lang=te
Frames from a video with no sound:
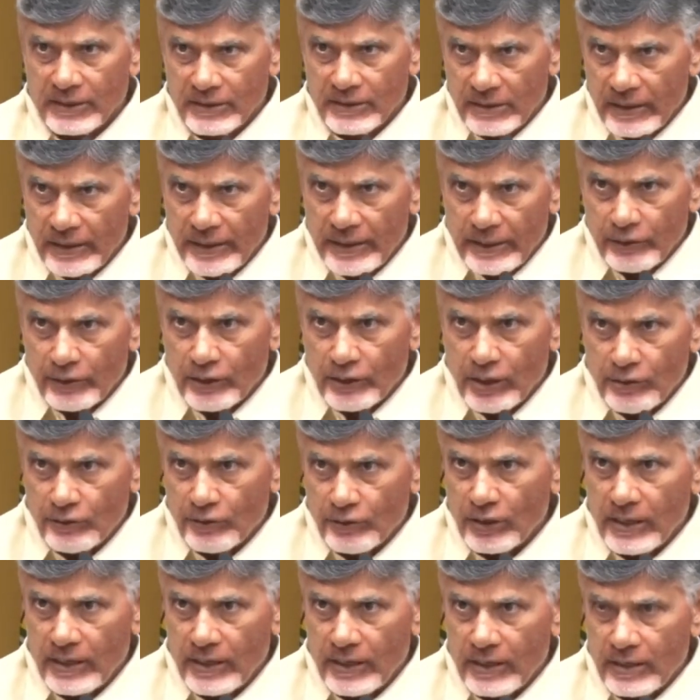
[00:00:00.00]
ప్రజలను ఎందుకు
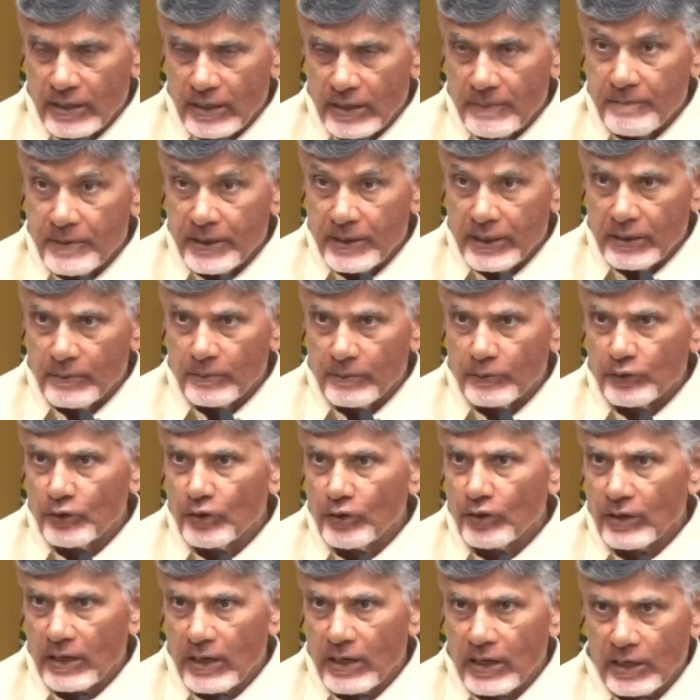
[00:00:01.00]
అంటున్నానంటే మీరు
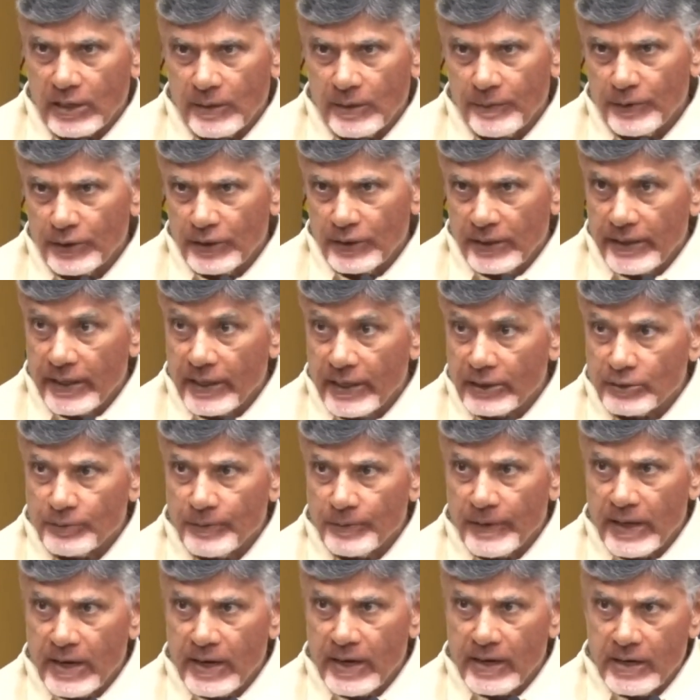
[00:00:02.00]
ముందుకు రాకపోతే
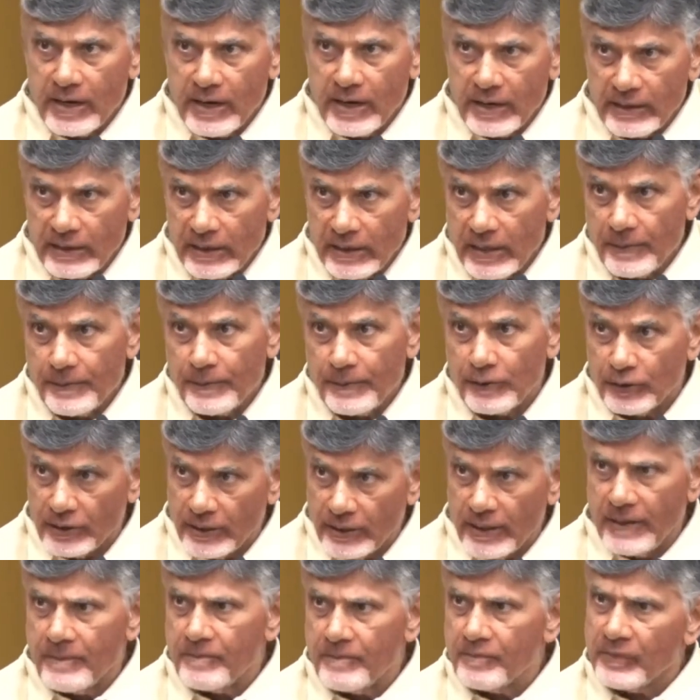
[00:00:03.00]
ఎక్స్పైరీ డేట్
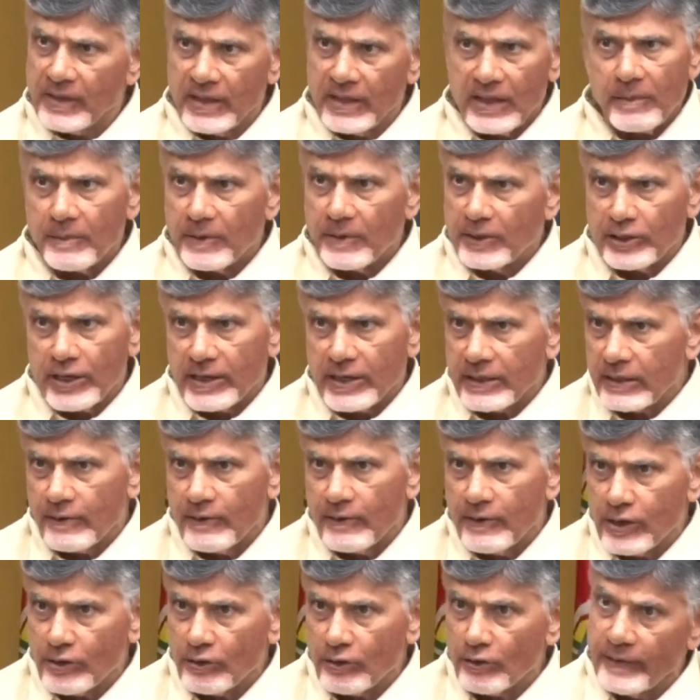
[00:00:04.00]
అయిపోతే ఈ మందు ఎట్టా
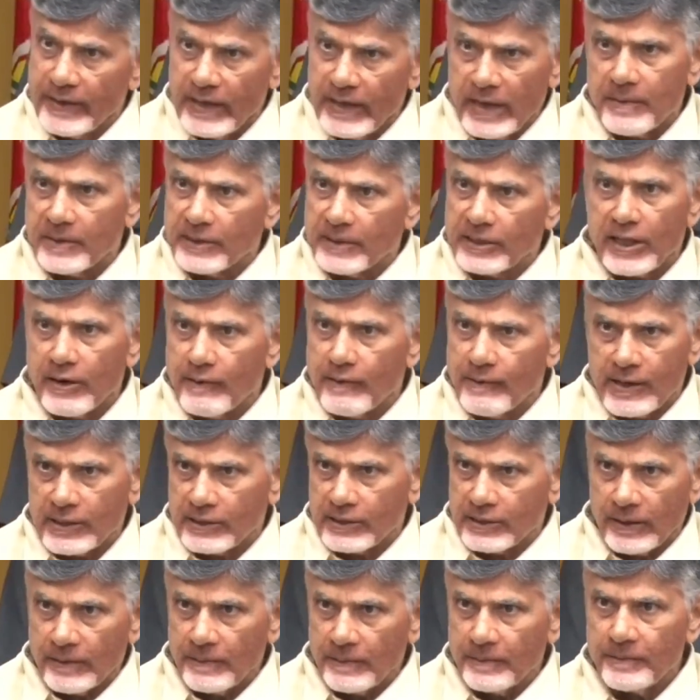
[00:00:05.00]
వాడరు వేరే మందైనా
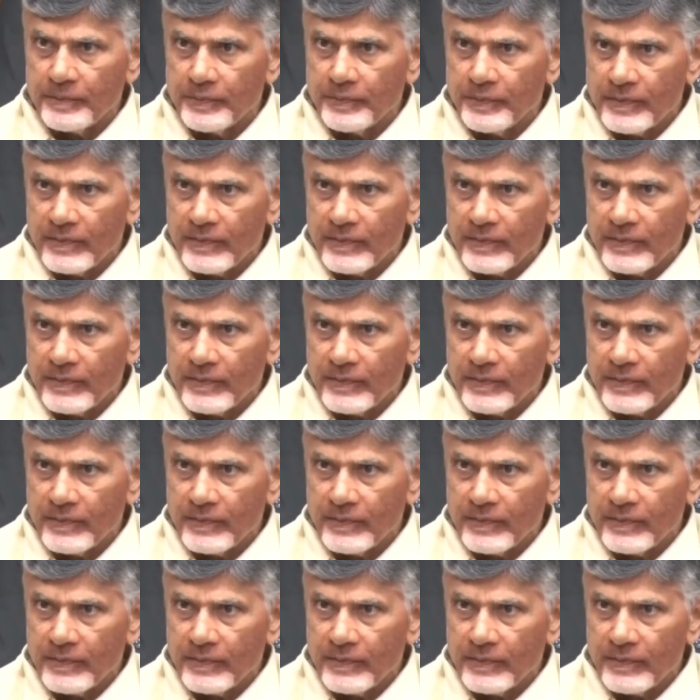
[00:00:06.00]
వాడతారు